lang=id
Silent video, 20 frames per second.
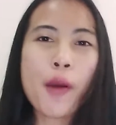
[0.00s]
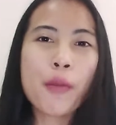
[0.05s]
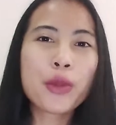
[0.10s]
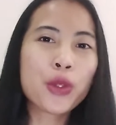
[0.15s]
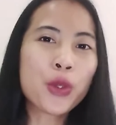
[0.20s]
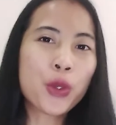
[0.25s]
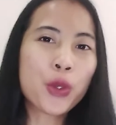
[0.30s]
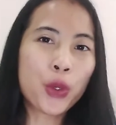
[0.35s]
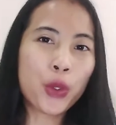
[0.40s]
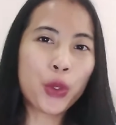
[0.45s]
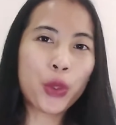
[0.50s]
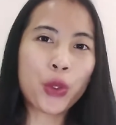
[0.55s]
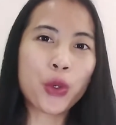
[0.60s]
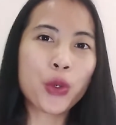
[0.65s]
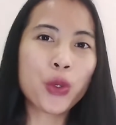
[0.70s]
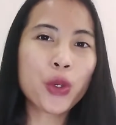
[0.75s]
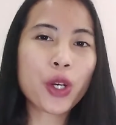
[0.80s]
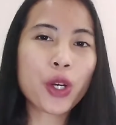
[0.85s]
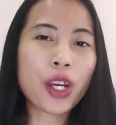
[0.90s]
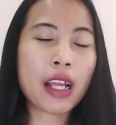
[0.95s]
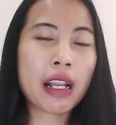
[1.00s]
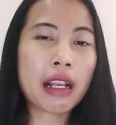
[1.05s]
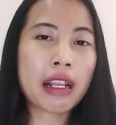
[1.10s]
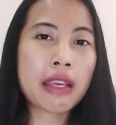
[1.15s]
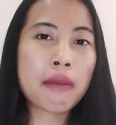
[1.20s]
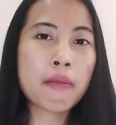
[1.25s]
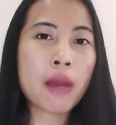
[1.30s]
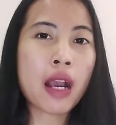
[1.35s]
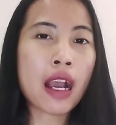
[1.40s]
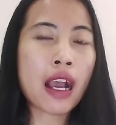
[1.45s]
Menurutku,
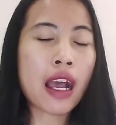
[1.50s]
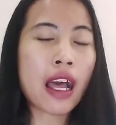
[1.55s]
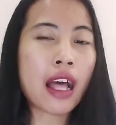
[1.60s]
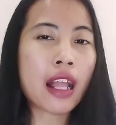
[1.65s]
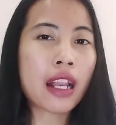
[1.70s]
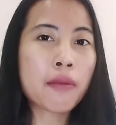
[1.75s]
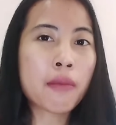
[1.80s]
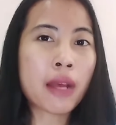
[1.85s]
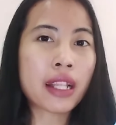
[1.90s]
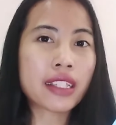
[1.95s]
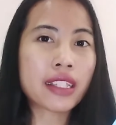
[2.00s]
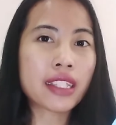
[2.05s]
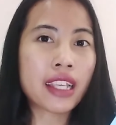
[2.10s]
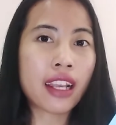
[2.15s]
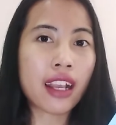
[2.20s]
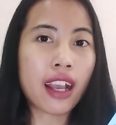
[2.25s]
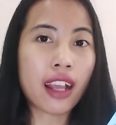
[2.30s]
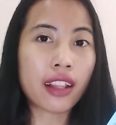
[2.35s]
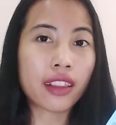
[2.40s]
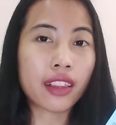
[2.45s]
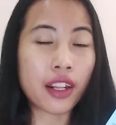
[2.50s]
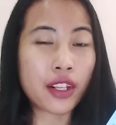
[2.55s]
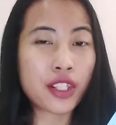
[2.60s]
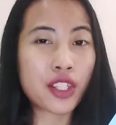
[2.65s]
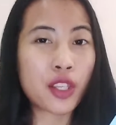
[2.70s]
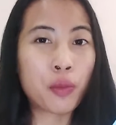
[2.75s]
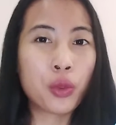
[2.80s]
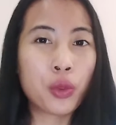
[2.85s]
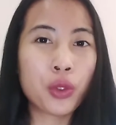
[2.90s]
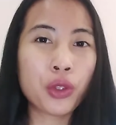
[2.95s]
kelima kalimat singkat
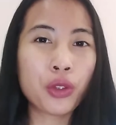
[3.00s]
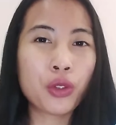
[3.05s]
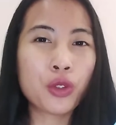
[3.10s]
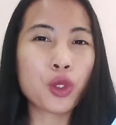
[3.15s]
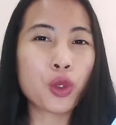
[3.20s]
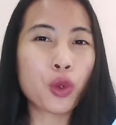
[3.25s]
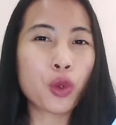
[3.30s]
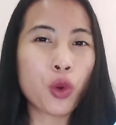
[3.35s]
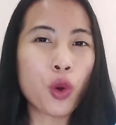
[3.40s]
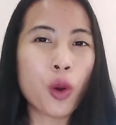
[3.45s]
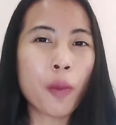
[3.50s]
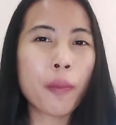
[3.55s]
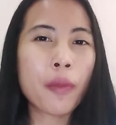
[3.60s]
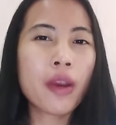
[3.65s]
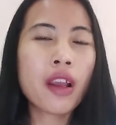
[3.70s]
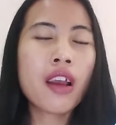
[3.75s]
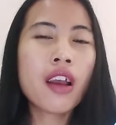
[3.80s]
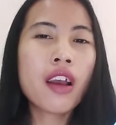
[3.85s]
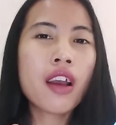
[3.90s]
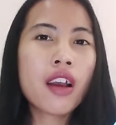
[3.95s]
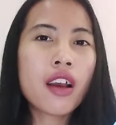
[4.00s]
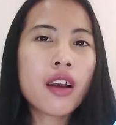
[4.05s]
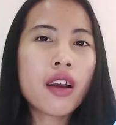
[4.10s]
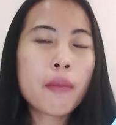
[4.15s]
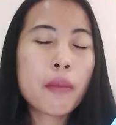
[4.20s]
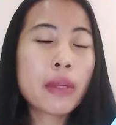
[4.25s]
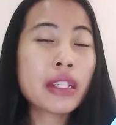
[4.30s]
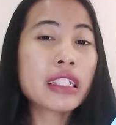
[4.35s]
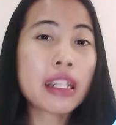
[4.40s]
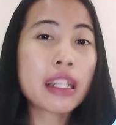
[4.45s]
tersebut cukup
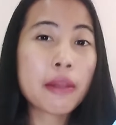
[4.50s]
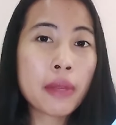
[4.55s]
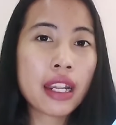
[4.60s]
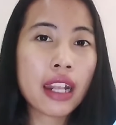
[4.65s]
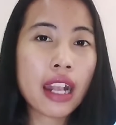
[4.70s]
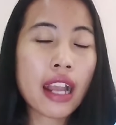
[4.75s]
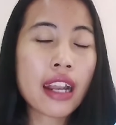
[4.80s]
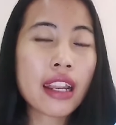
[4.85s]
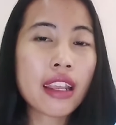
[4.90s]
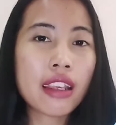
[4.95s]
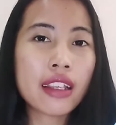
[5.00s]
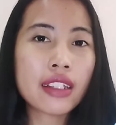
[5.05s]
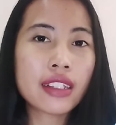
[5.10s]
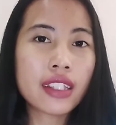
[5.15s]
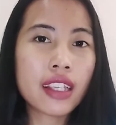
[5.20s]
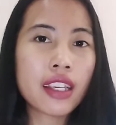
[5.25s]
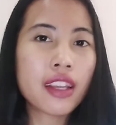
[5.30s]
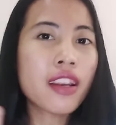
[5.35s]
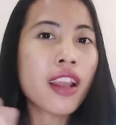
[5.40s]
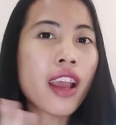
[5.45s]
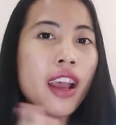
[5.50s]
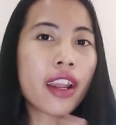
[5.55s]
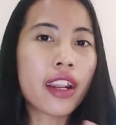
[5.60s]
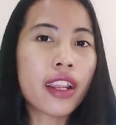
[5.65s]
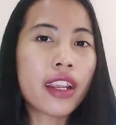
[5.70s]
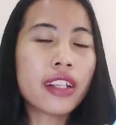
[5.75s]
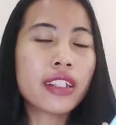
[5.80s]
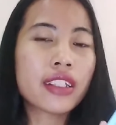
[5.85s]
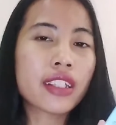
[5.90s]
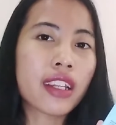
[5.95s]
mencerminkan isi
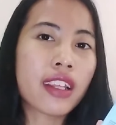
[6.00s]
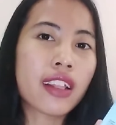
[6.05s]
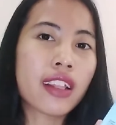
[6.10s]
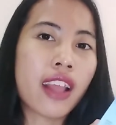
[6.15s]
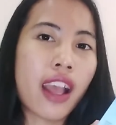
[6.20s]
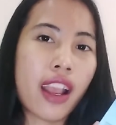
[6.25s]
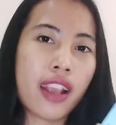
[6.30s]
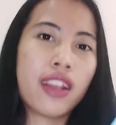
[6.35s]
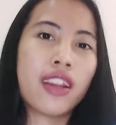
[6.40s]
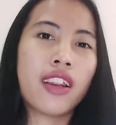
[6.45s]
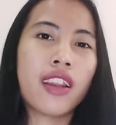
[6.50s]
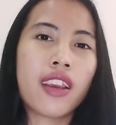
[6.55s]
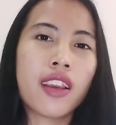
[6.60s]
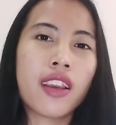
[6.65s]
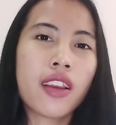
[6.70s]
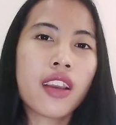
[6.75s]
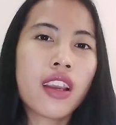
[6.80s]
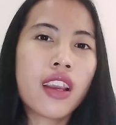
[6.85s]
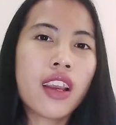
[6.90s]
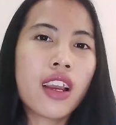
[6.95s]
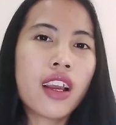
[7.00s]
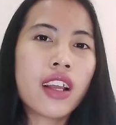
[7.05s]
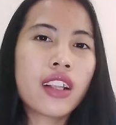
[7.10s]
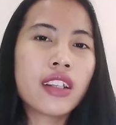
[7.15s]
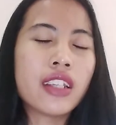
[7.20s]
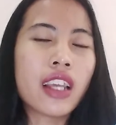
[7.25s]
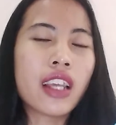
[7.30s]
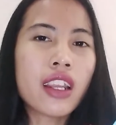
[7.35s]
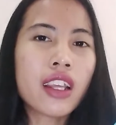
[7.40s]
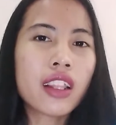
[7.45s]
dari cerita ini.
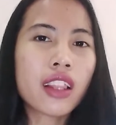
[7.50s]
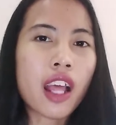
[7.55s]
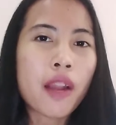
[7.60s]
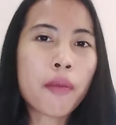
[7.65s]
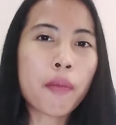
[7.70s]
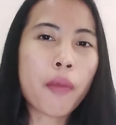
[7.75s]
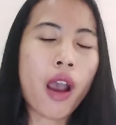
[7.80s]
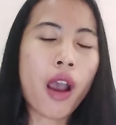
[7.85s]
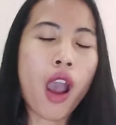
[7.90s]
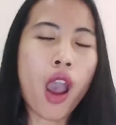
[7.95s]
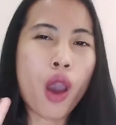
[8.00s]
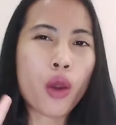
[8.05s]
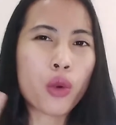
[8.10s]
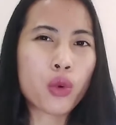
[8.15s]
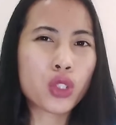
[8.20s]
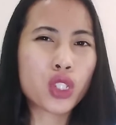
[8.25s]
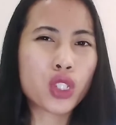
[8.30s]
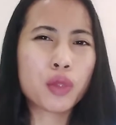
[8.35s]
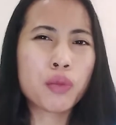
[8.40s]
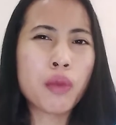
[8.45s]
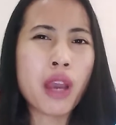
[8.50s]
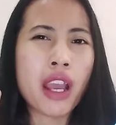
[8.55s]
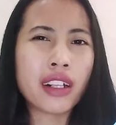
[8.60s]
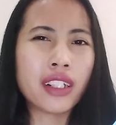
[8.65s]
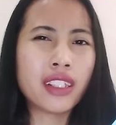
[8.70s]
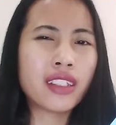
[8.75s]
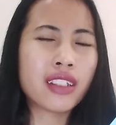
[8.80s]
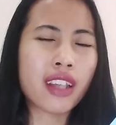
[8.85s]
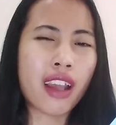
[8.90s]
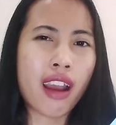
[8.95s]
Jadi tanpa harus
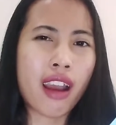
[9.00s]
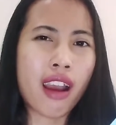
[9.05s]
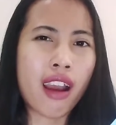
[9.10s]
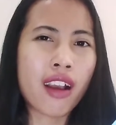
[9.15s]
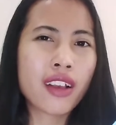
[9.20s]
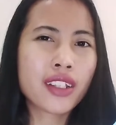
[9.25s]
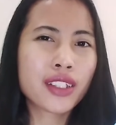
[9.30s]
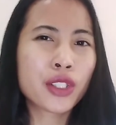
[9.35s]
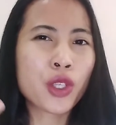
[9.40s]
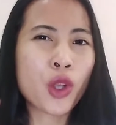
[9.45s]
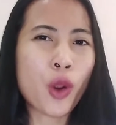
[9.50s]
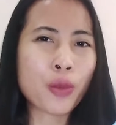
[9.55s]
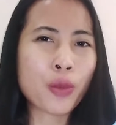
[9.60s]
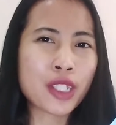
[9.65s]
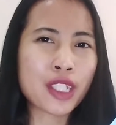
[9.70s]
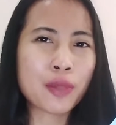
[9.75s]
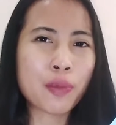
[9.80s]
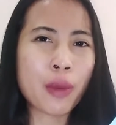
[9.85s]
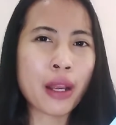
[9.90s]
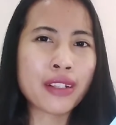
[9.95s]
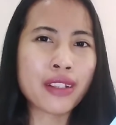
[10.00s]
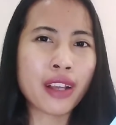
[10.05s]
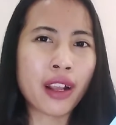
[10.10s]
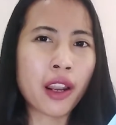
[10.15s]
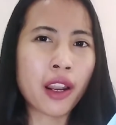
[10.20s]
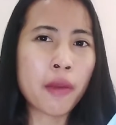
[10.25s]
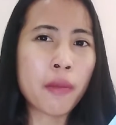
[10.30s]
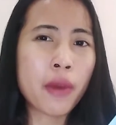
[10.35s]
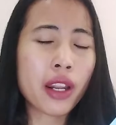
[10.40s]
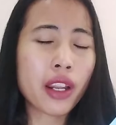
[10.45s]
baca sinopsis
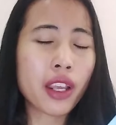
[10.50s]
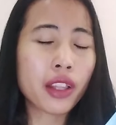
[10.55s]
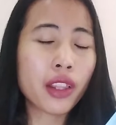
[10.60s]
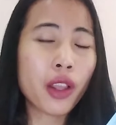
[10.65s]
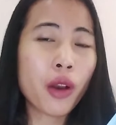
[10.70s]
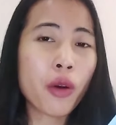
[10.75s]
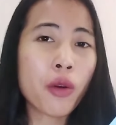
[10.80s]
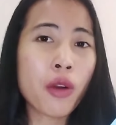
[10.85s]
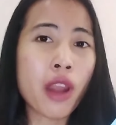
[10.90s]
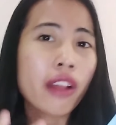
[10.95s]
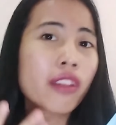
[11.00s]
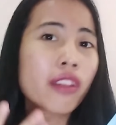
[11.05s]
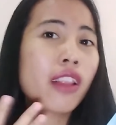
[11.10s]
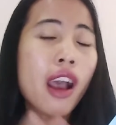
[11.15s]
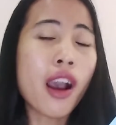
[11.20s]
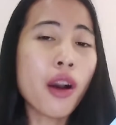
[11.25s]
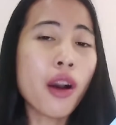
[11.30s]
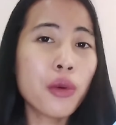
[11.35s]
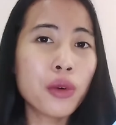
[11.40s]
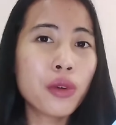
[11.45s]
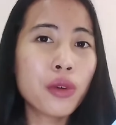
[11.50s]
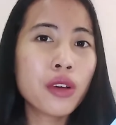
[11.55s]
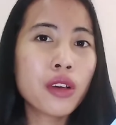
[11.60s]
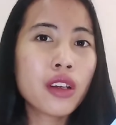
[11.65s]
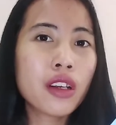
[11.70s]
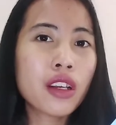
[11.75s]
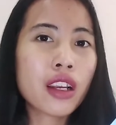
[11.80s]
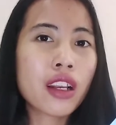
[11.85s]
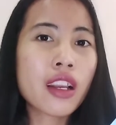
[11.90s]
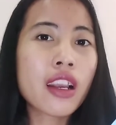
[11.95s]
panjang lebar, kita udah tahu
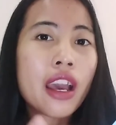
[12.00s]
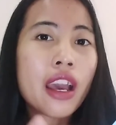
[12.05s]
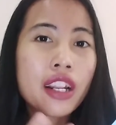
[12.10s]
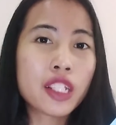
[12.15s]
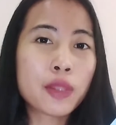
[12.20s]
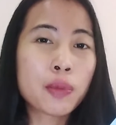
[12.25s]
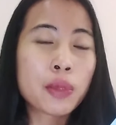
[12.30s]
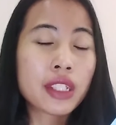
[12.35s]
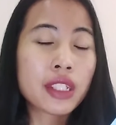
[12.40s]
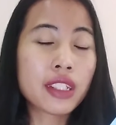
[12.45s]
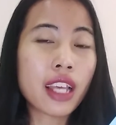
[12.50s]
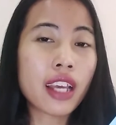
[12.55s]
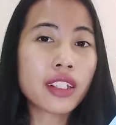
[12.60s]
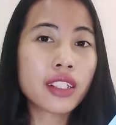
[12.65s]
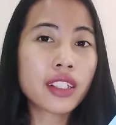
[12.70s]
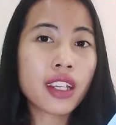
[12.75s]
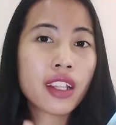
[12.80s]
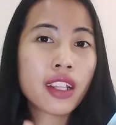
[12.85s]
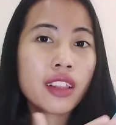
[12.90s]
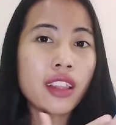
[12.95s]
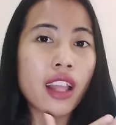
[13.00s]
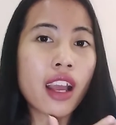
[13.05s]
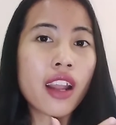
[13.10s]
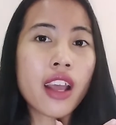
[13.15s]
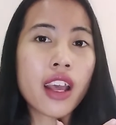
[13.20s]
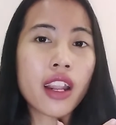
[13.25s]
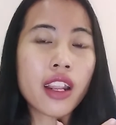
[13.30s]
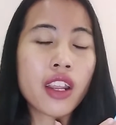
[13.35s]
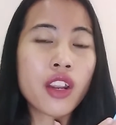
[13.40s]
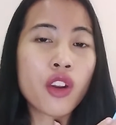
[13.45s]
garis besar cerita
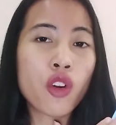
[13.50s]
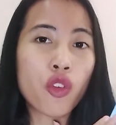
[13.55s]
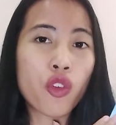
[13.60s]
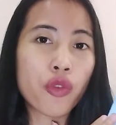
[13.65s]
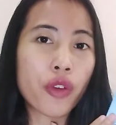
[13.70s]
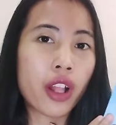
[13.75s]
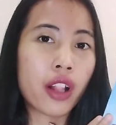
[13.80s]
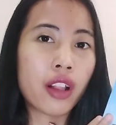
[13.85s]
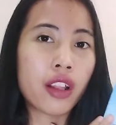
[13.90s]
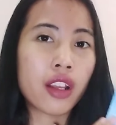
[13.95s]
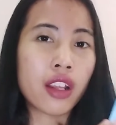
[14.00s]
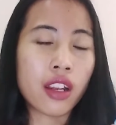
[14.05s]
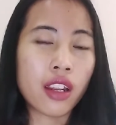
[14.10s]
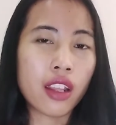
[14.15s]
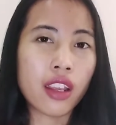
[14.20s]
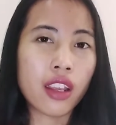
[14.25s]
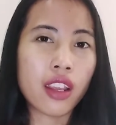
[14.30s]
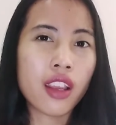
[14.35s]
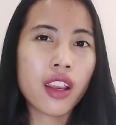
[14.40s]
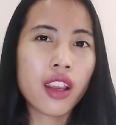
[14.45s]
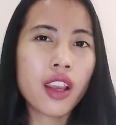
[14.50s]
dari novel ini.